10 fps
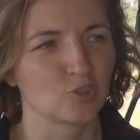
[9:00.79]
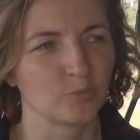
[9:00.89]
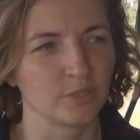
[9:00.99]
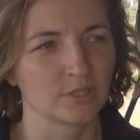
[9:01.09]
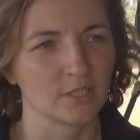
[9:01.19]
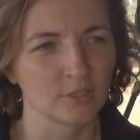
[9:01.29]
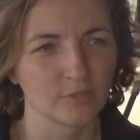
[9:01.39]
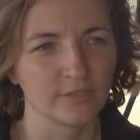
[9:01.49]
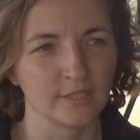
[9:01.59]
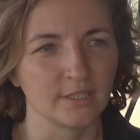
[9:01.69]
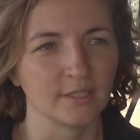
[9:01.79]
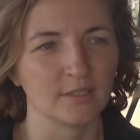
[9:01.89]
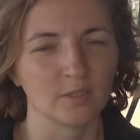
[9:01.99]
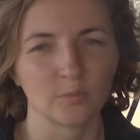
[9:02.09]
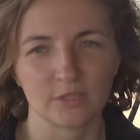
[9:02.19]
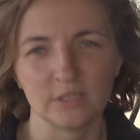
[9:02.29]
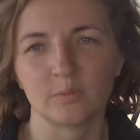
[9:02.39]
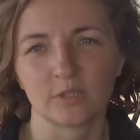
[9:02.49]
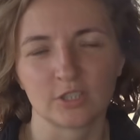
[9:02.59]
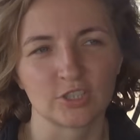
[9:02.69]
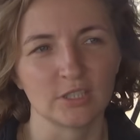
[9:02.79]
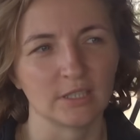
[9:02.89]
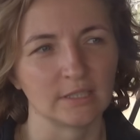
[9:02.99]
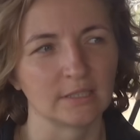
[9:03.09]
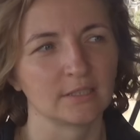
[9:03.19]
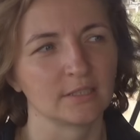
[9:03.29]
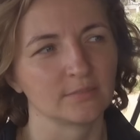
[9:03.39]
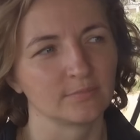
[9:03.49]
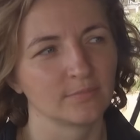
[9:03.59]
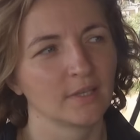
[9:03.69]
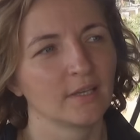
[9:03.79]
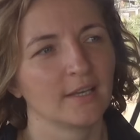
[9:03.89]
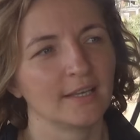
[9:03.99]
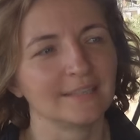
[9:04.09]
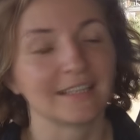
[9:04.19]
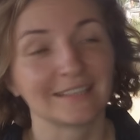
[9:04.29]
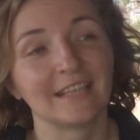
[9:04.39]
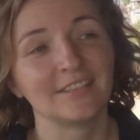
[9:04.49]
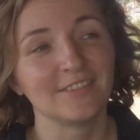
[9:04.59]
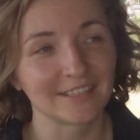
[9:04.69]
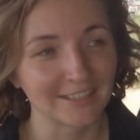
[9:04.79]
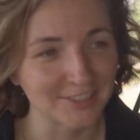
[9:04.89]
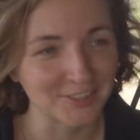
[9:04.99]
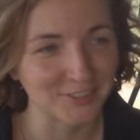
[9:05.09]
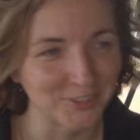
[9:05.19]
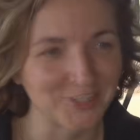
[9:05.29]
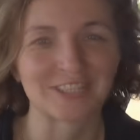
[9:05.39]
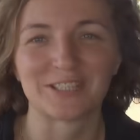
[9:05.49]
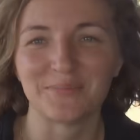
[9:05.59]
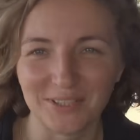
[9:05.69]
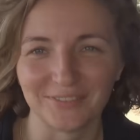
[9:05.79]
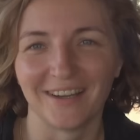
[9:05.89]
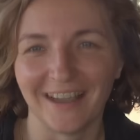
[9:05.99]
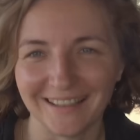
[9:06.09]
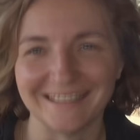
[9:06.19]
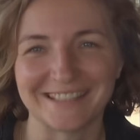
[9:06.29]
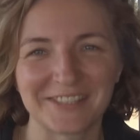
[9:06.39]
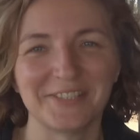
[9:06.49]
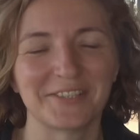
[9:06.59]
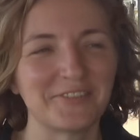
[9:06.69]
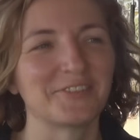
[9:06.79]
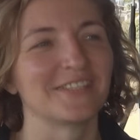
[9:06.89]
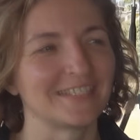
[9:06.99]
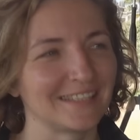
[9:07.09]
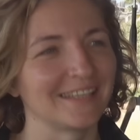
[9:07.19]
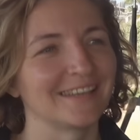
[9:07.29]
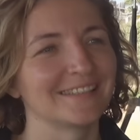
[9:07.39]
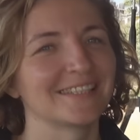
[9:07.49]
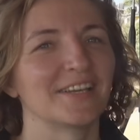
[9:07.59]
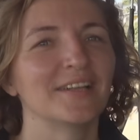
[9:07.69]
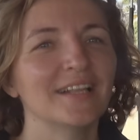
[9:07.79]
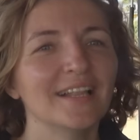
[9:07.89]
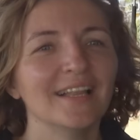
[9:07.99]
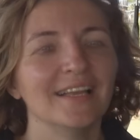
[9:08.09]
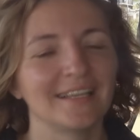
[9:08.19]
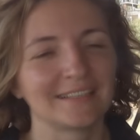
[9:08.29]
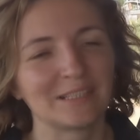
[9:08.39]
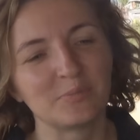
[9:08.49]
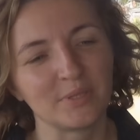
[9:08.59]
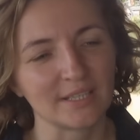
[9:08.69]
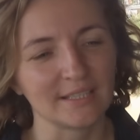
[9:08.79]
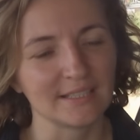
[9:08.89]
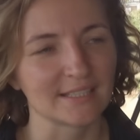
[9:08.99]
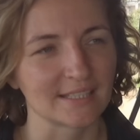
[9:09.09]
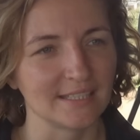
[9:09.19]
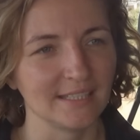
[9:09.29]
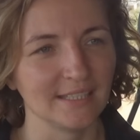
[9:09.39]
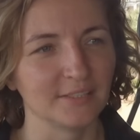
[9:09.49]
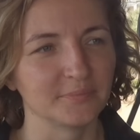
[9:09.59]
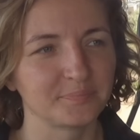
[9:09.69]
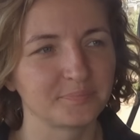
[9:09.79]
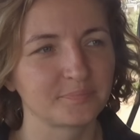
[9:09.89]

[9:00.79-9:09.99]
хочу купить кольцо или ей, как бы сделал предложение, она тогда, тогда, наверное, она сейчас все еще сомневалась, что это все настоящее. И когда мы приехали из России,